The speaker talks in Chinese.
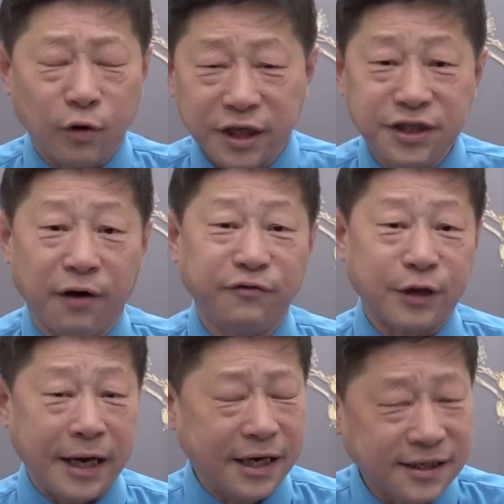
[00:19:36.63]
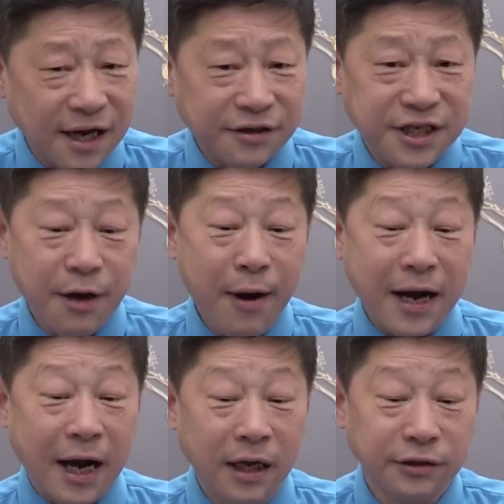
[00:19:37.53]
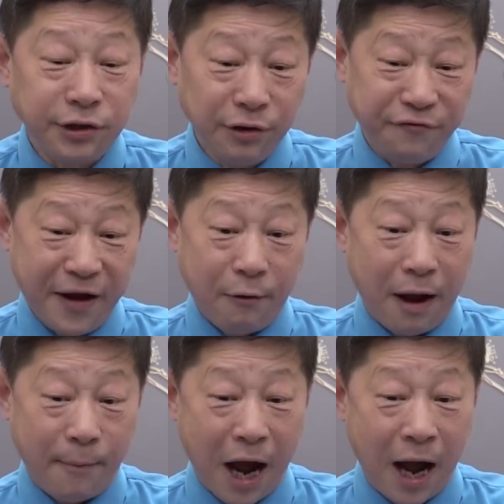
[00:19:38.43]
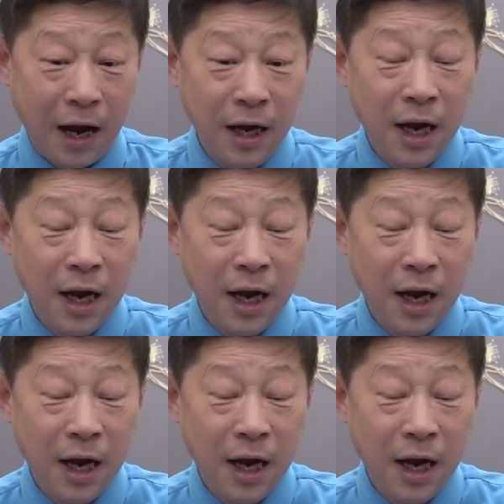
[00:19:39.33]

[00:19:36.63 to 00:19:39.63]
国的教辅产业上千万人丢了饭碗嘛。